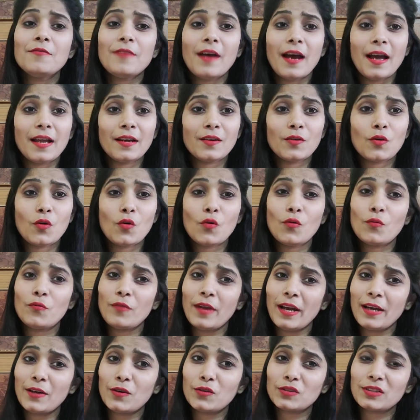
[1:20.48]
फ़ैन को
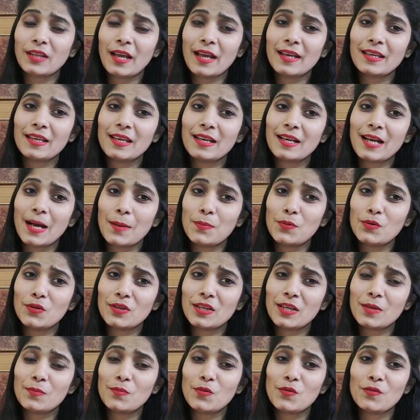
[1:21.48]
वेट होता है कि कब
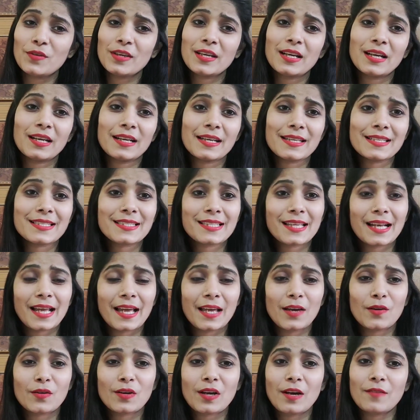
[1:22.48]
उनकी मूवी का टीज़र
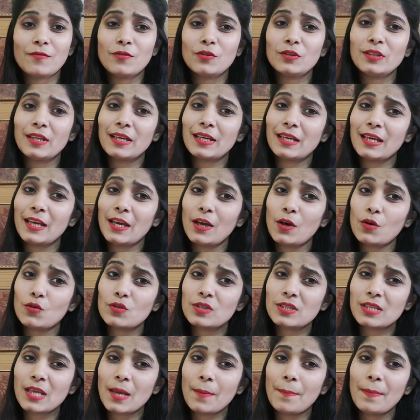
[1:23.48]
आए और कब वो देखें
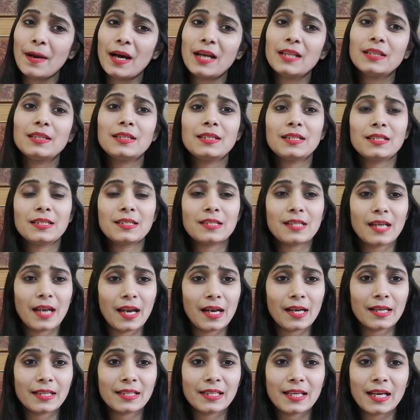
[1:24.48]
उसके बाद
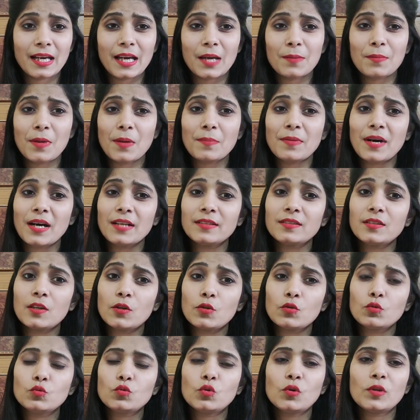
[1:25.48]
ट्रेलर की अगर मैं बात
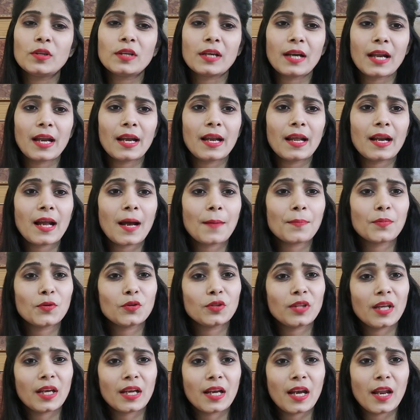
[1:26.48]
करूँ तो ट्रेलर
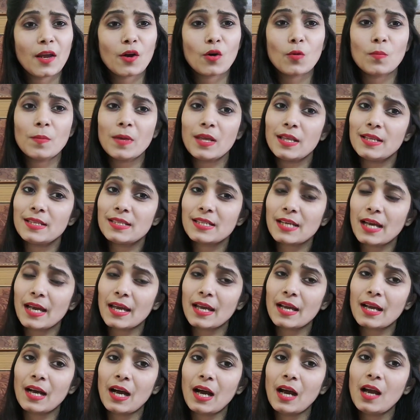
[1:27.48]
आपको देखने को मिल
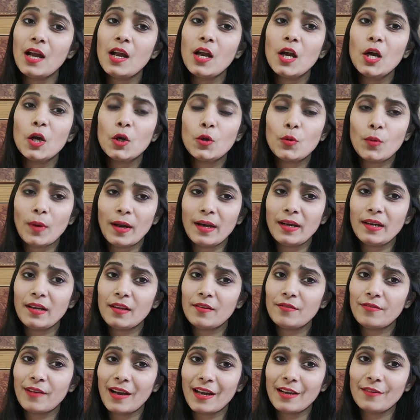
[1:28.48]
जाएगा
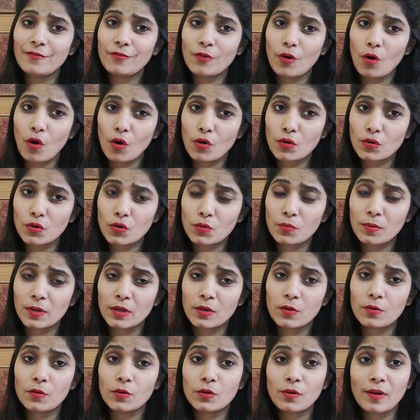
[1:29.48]
25
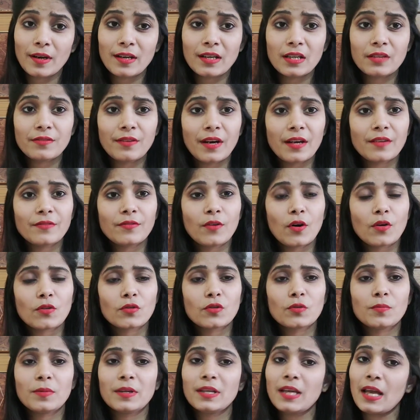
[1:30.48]
अक्टूबर को 25
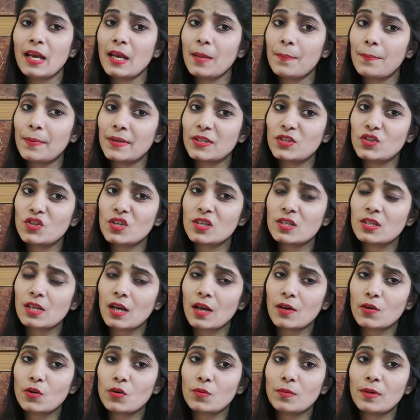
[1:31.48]
अक्टूबर यानी 25
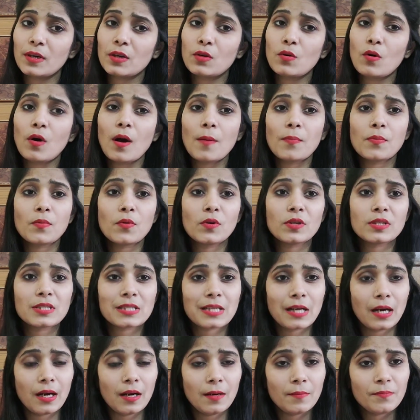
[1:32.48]
अक्टूबर को आपको
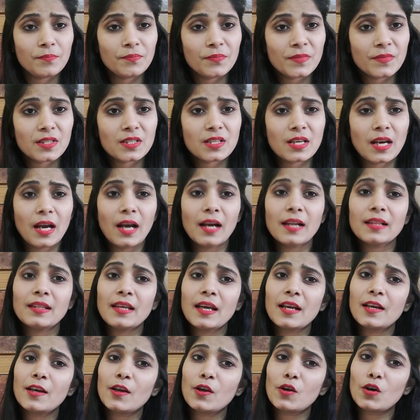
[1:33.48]
इसका ट्रेलर
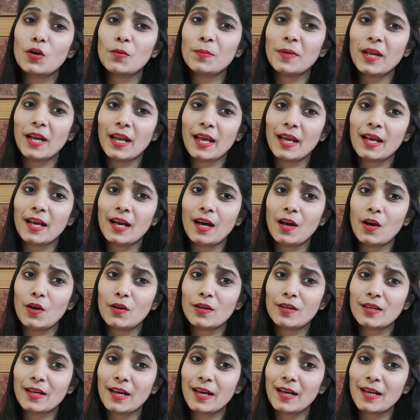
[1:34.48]
देखने को मिलेगा
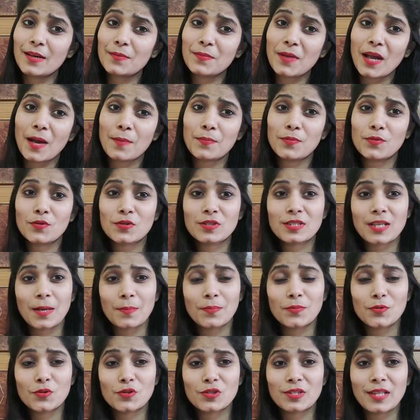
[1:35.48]
और ट्रेलर में आपको
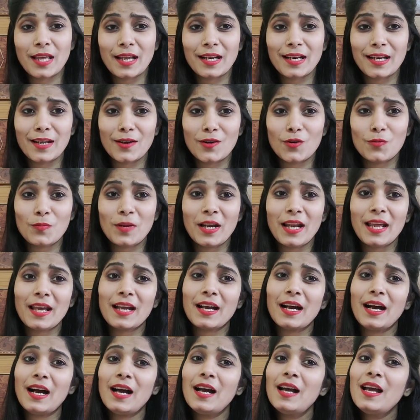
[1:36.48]
सब कुछ देखने को
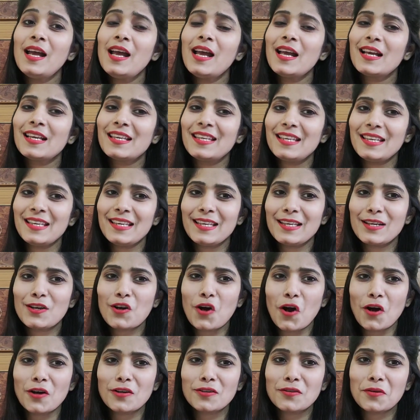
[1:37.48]
मिलेगा कि
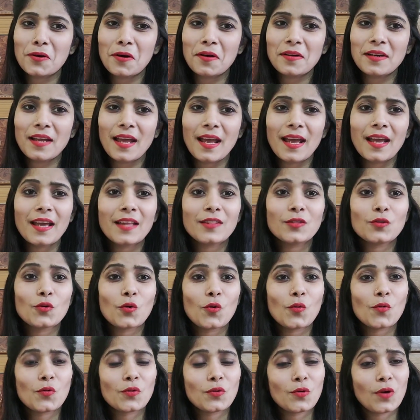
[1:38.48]
कौन कौन है
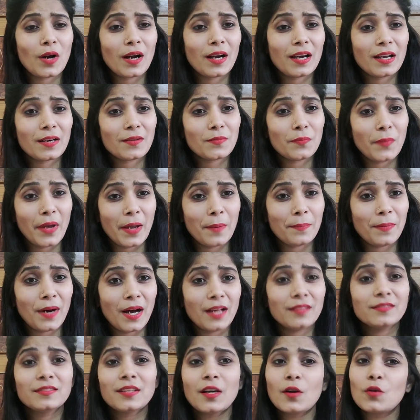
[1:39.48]
तो अगर मैं
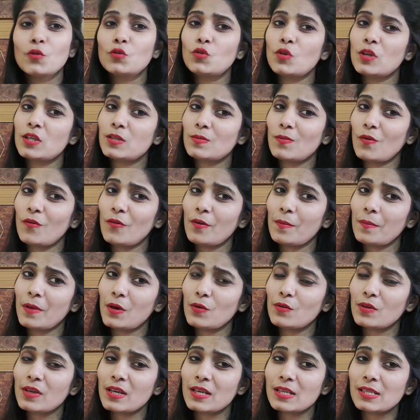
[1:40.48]
बात करूं तो इस मूवी
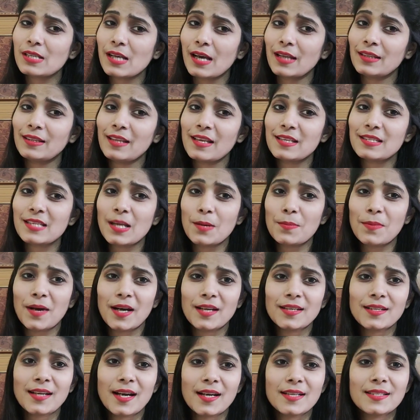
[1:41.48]
में उनके साथ हैं
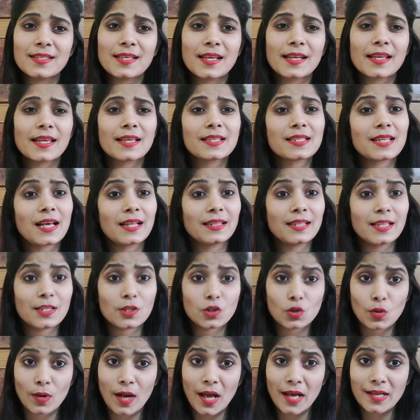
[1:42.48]
सलमान खान सर के साथ हैं
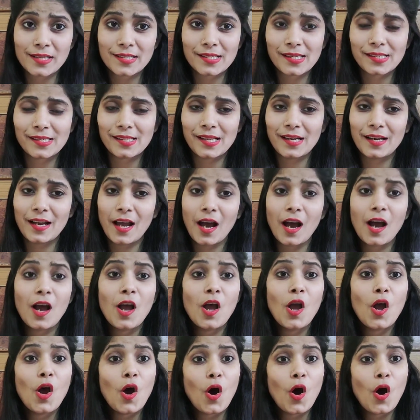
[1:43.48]
सोनाक्षी सिन्हा